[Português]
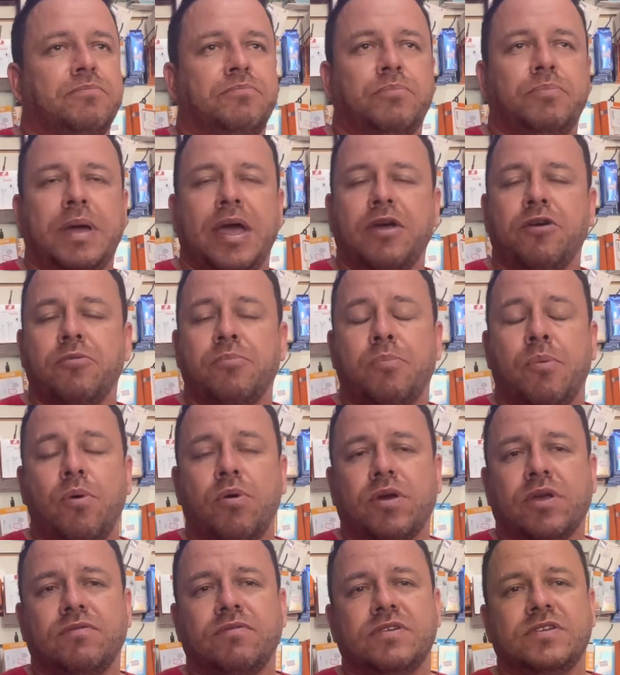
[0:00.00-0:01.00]
Pegue o
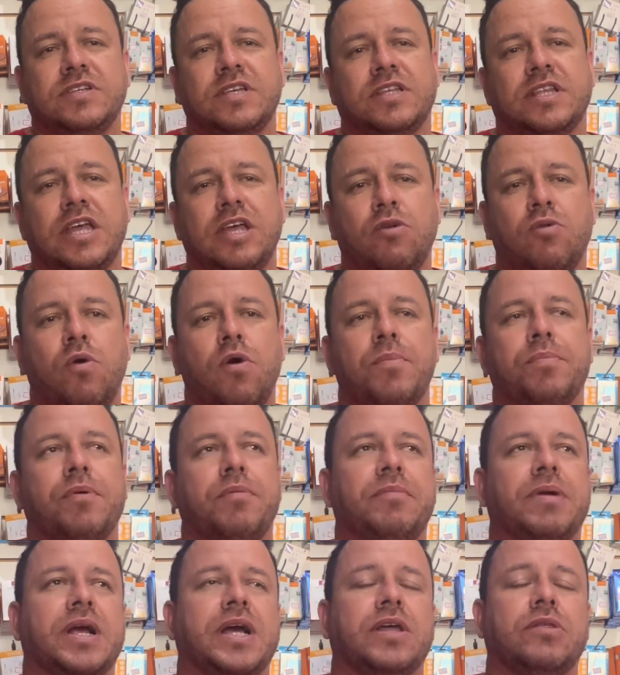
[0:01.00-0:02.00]
pouco que você tem, compra
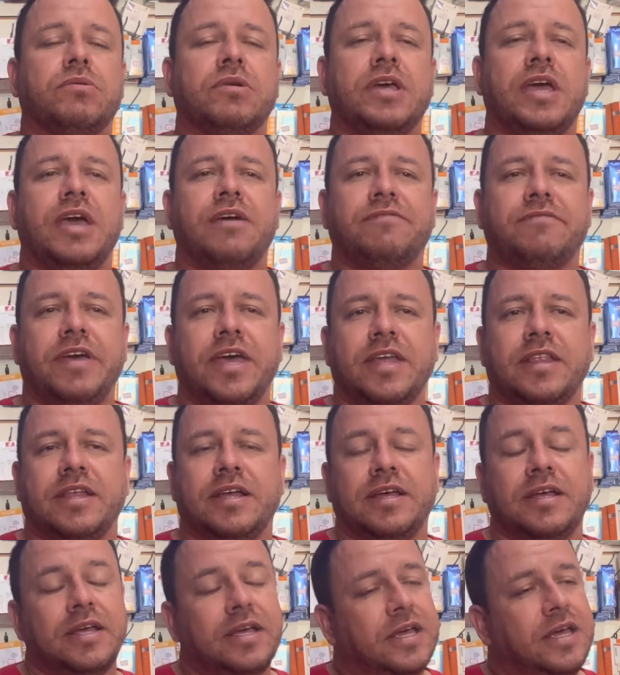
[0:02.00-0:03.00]
uma mercadoria e revenda.
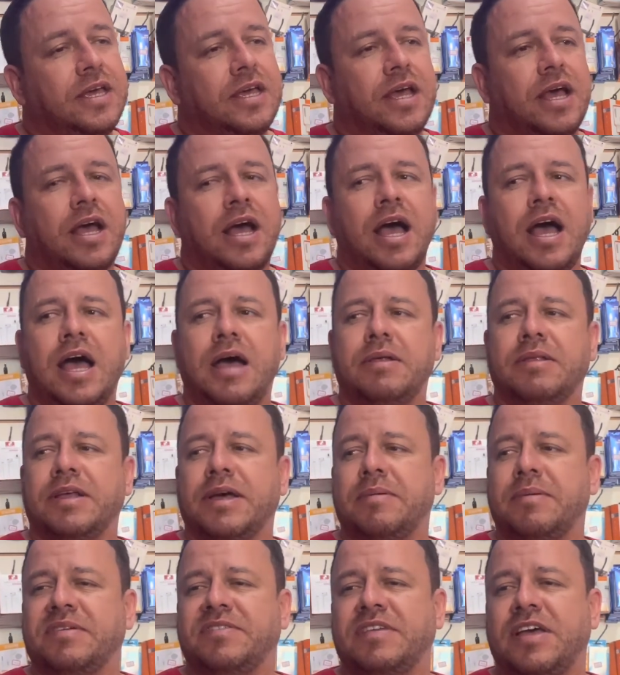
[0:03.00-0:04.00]
Ah,
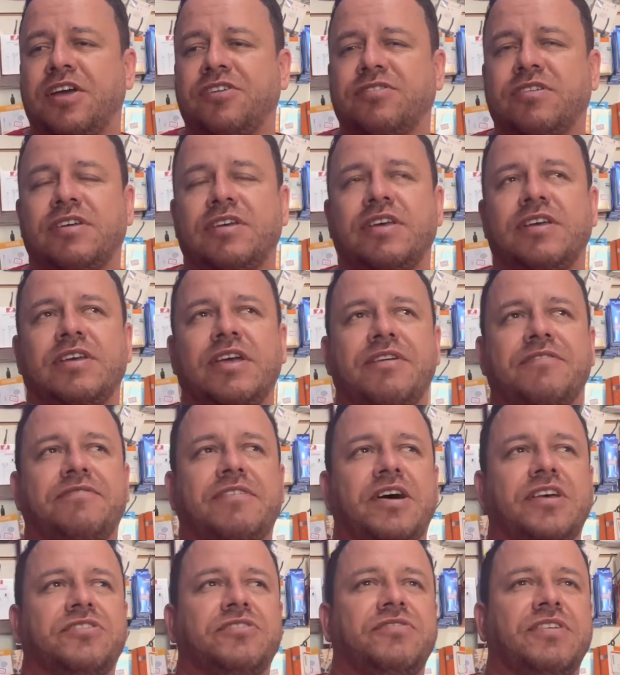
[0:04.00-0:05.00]
André, mas você acha que é
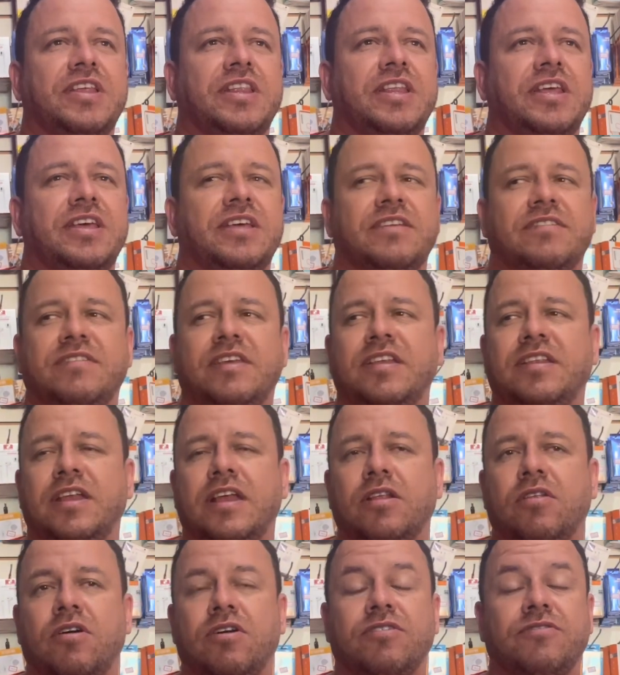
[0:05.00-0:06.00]
fácil vender sem ter
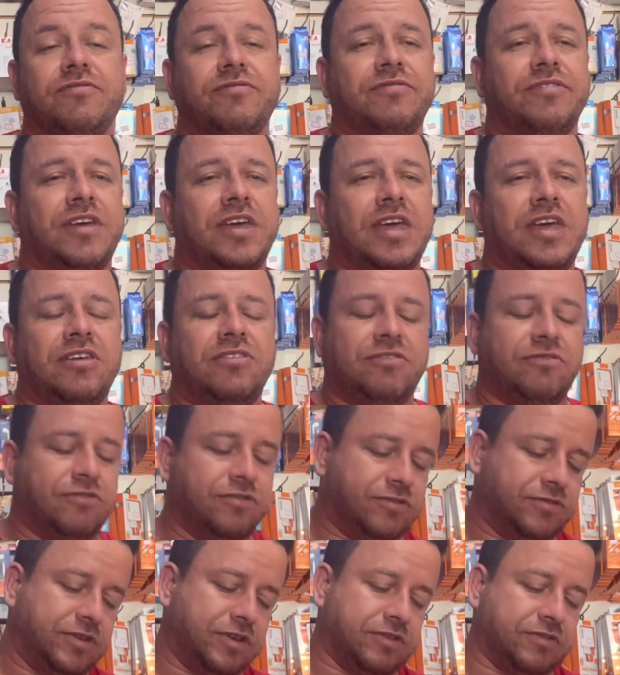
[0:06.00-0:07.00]
loja? Vende,
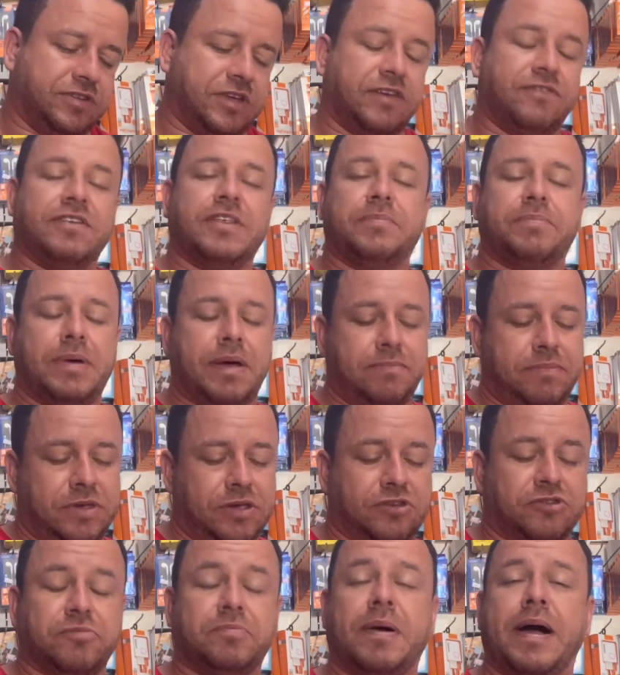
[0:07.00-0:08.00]
você consegue vender para
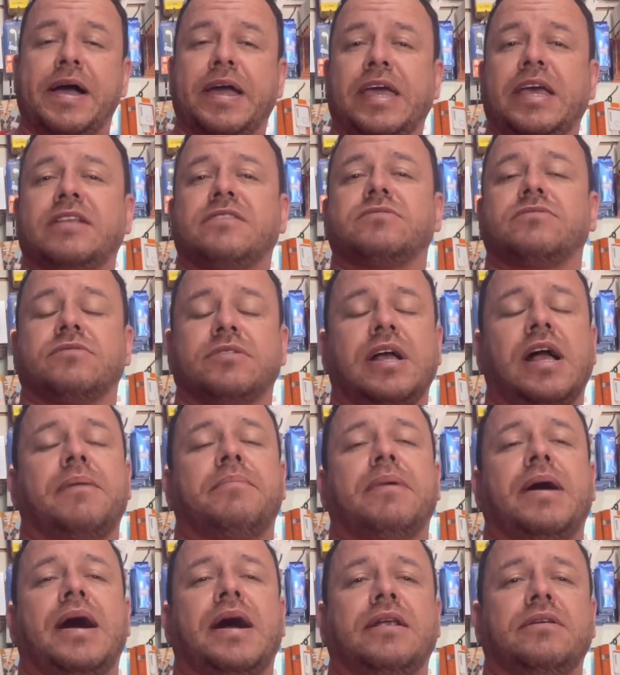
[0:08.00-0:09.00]
amigos, parentes, no
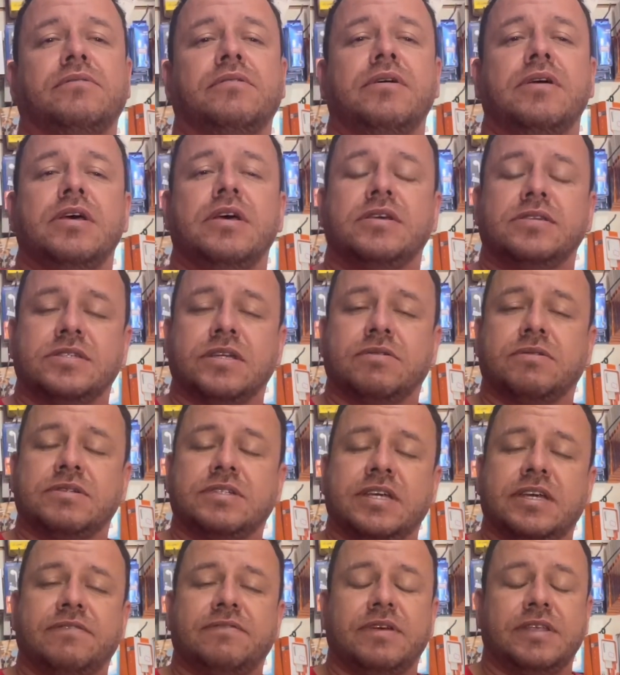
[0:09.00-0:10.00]
trabalho, você
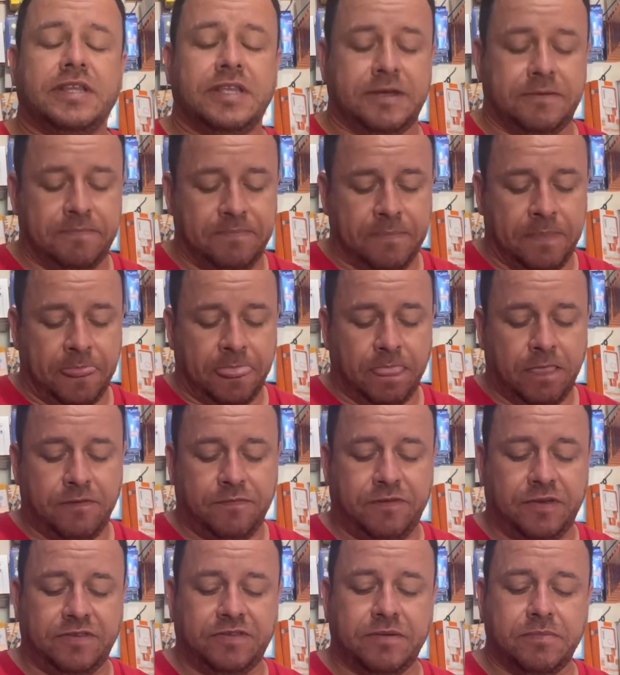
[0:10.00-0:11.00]
consegue vender no
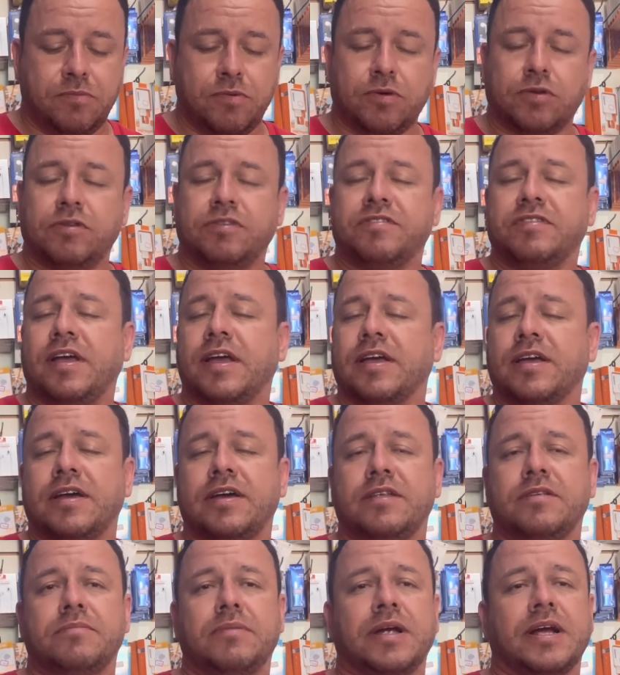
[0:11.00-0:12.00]
Facebook, no
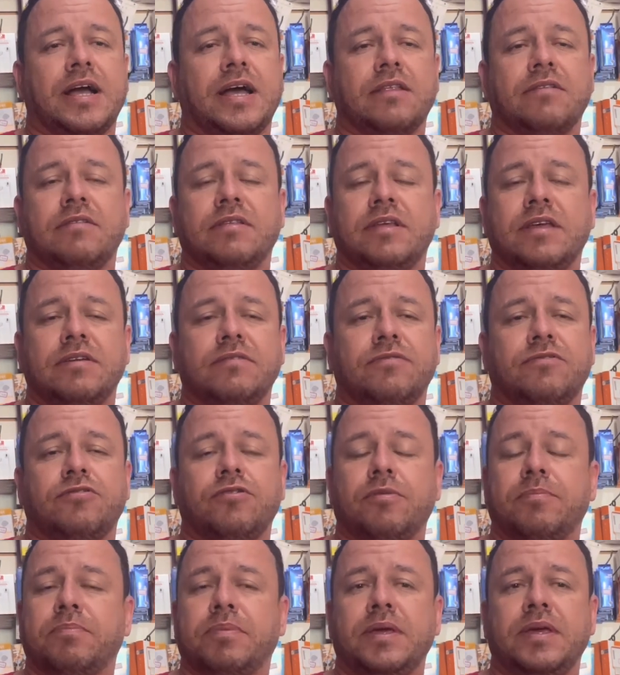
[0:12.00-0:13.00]
Instagram, no Mercado Livre,
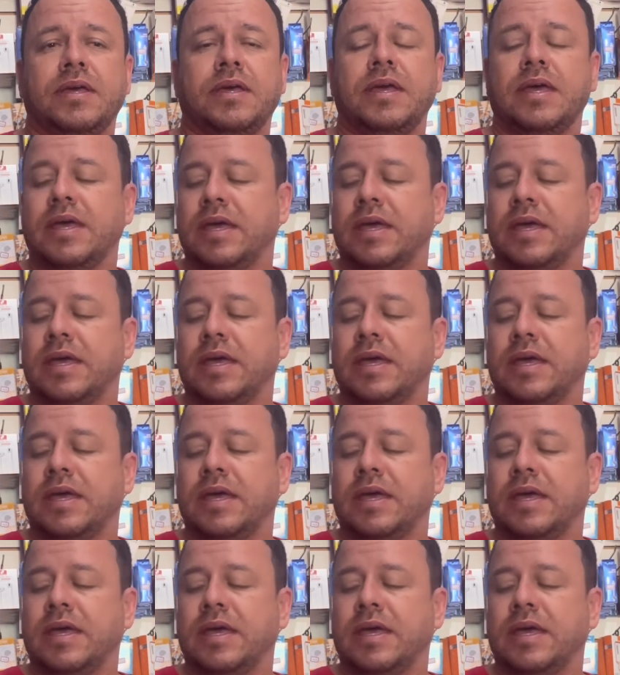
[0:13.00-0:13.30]
Shopee.